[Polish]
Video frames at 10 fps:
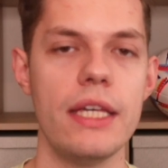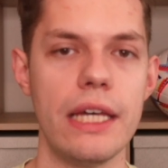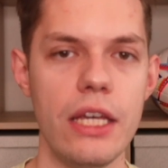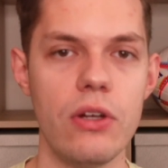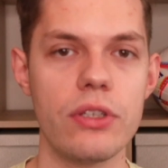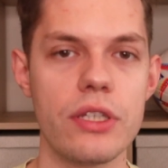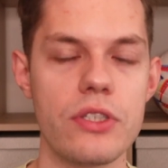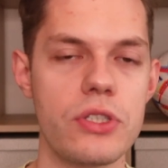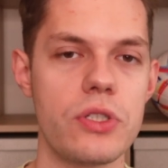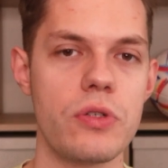Jagiellonia.
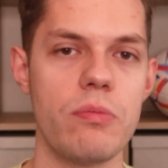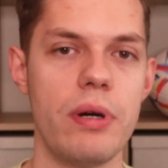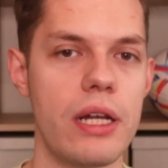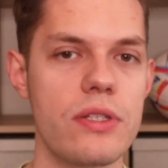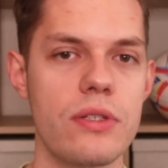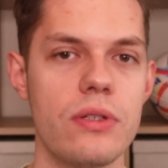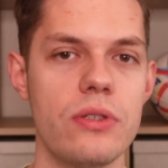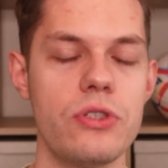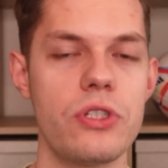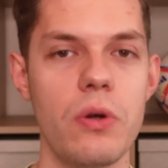Cieszę się
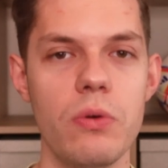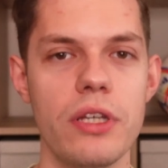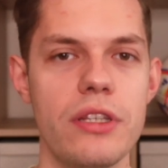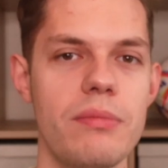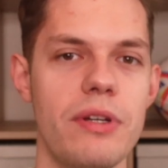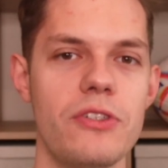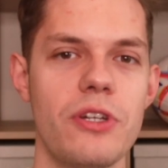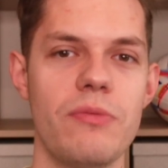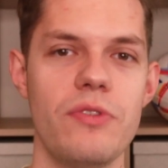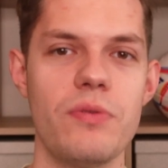bardzo szczególnie tym
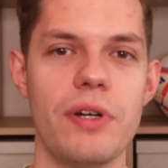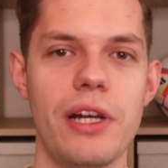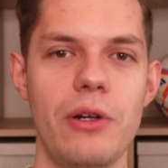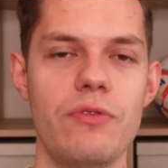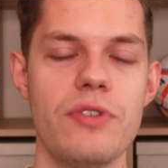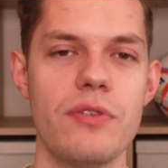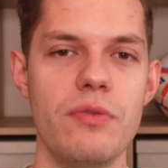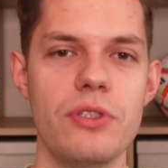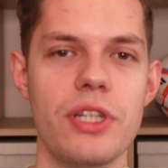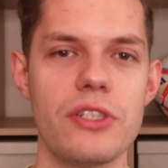meczem Wisła Kraków Widzę
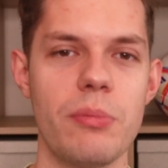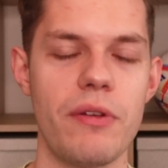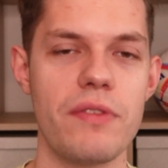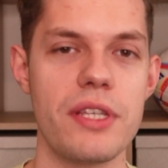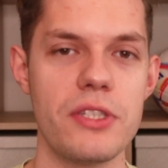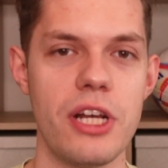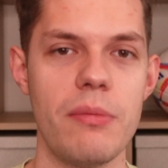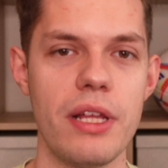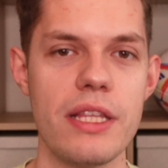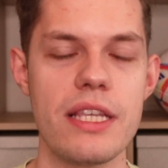Łódź, także naprawdę
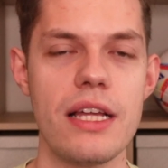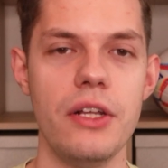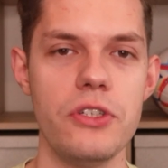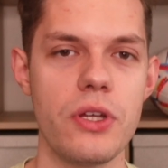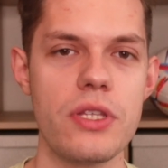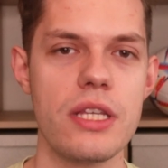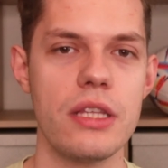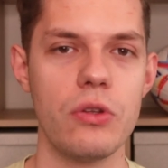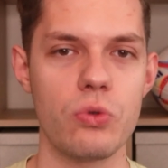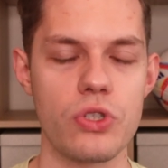zacieram ręce,
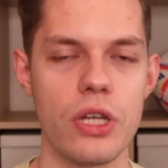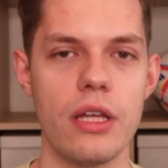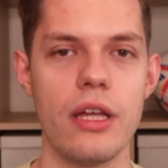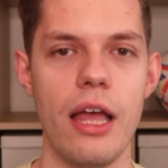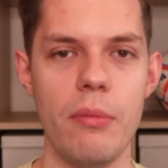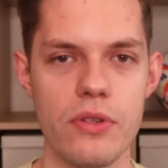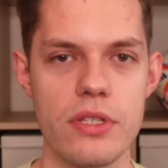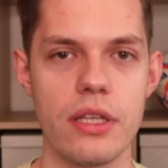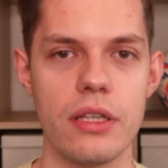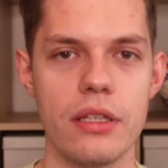licząc na duże
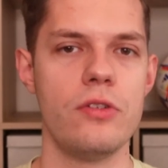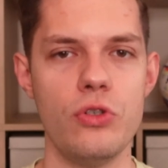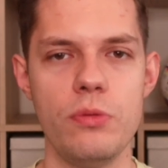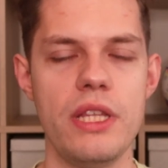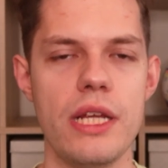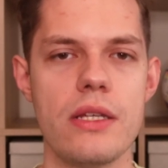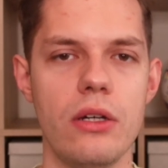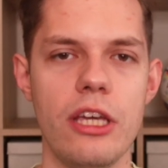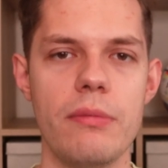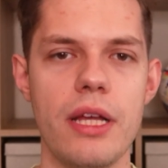emocje. Rzućmy teraz
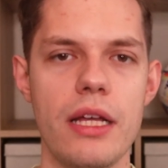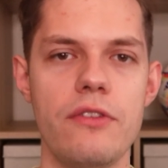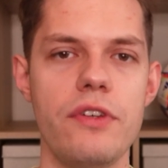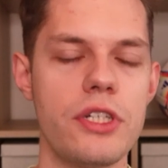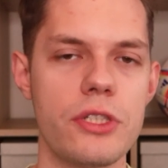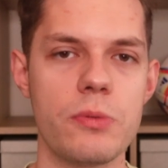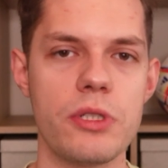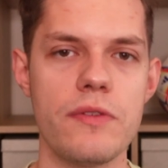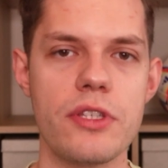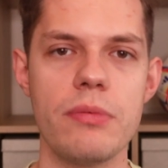okiem na dwie rzeczy.
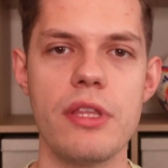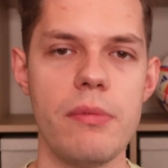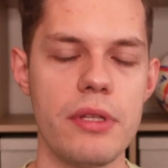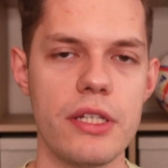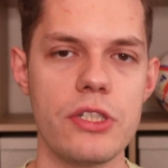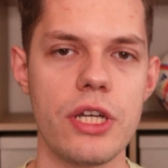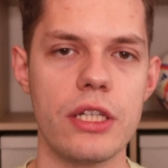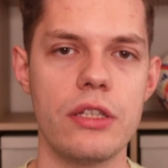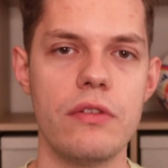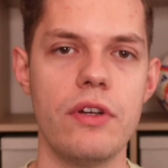Przede wszystkim terminarz,
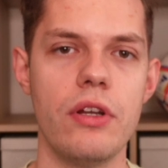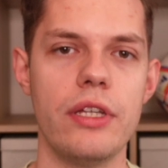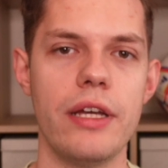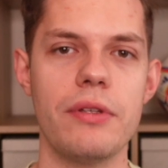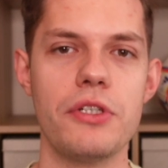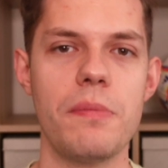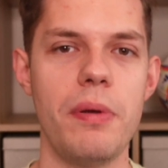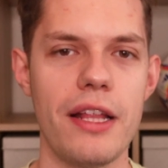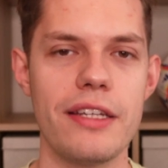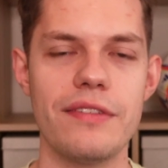jak wyglądają nasze
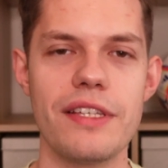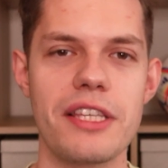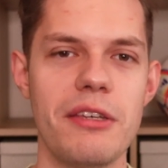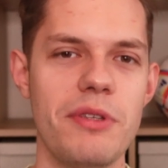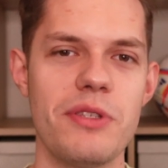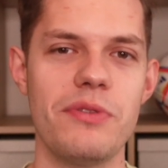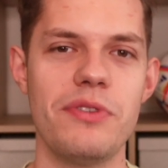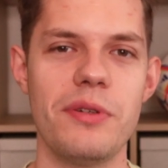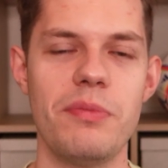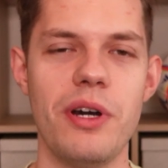plany, a więc
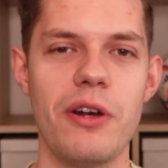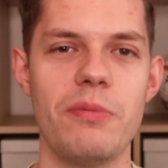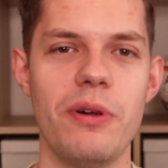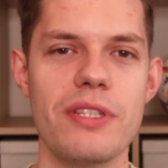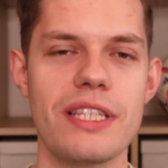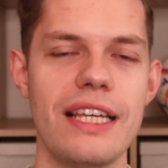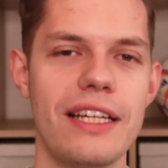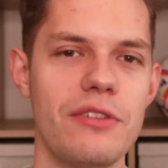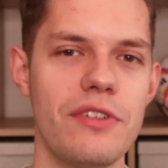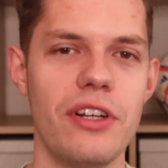kibiców y, Pucharu Polski,
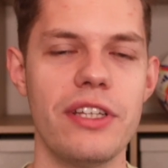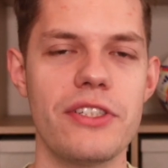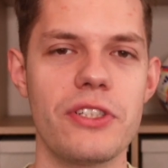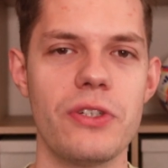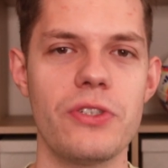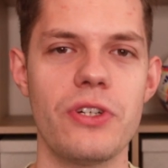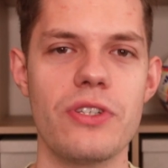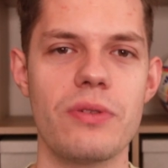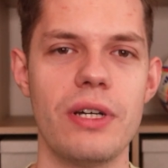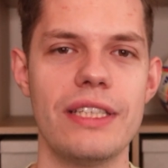jak to wygląda, jeżeli chodzi o
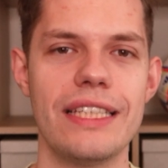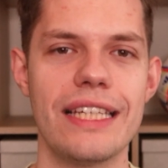rozkład